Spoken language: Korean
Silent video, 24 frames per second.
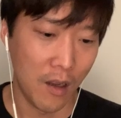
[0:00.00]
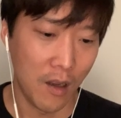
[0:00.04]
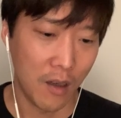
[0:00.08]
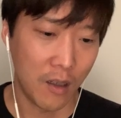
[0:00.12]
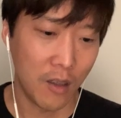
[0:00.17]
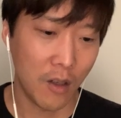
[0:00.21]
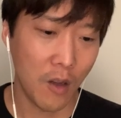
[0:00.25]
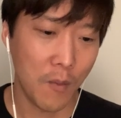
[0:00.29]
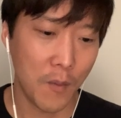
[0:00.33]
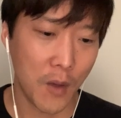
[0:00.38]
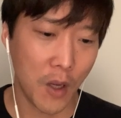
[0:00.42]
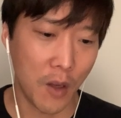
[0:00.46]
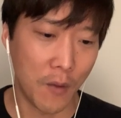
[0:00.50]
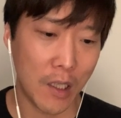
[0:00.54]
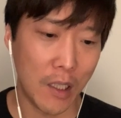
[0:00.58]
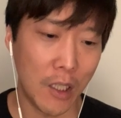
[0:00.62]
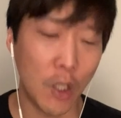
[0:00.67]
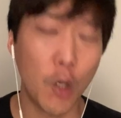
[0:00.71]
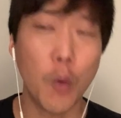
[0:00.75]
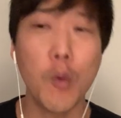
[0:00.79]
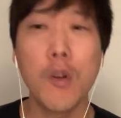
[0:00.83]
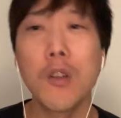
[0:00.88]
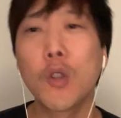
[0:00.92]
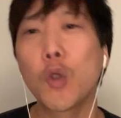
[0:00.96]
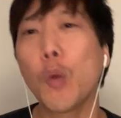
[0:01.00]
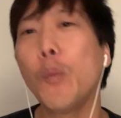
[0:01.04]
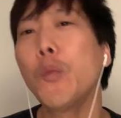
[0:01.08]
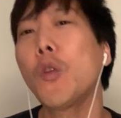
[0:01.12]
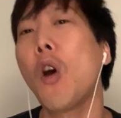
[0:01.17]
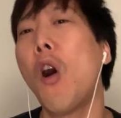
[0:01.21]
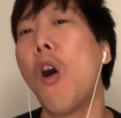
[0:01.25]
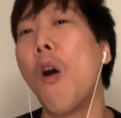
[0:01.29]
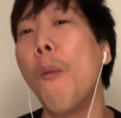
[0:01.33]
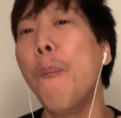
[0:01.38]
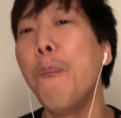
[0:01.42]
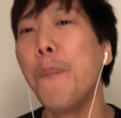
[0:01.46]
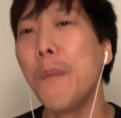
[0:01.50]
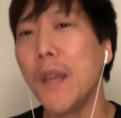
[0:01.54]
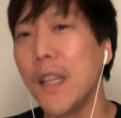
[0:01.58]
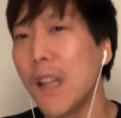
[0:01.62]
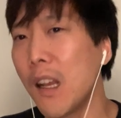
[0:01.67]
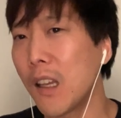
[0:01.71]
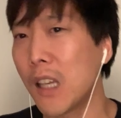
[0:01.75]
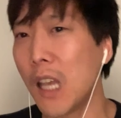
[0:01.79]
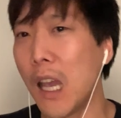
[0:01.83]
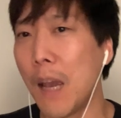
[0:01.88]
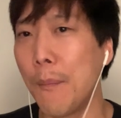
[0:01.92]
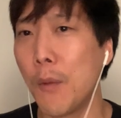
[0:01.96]
그러면 이걸 좀 더
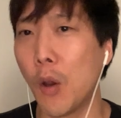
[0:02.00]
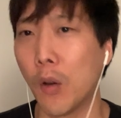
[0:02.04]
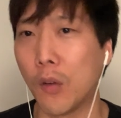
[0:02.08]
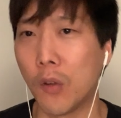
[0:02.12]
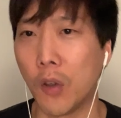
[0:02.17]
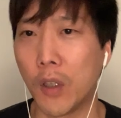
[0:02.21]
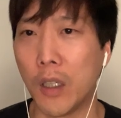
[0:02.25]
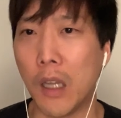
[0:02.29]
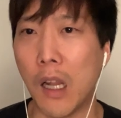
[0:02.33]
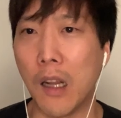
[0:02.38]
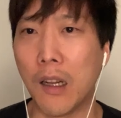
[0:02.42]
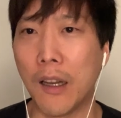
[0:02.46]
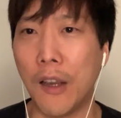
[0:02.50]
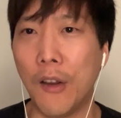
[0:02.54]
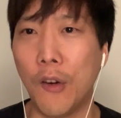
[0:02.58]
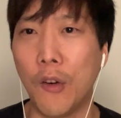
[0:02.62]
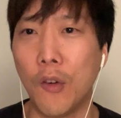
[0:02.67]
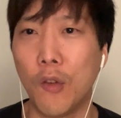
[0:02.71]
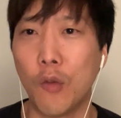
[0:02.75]
엄밀하게 하면 어떻게 될까요?